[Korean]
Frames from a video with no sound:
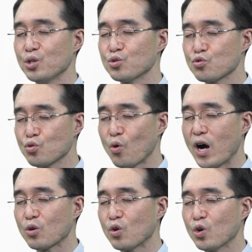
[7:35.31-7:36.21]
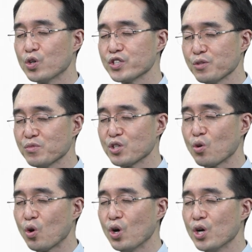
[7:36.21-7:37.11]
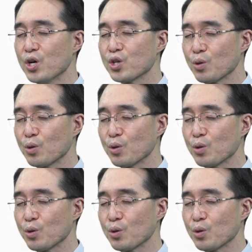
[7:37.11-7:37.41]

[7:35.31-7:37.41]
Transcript: 수고하고 섬기고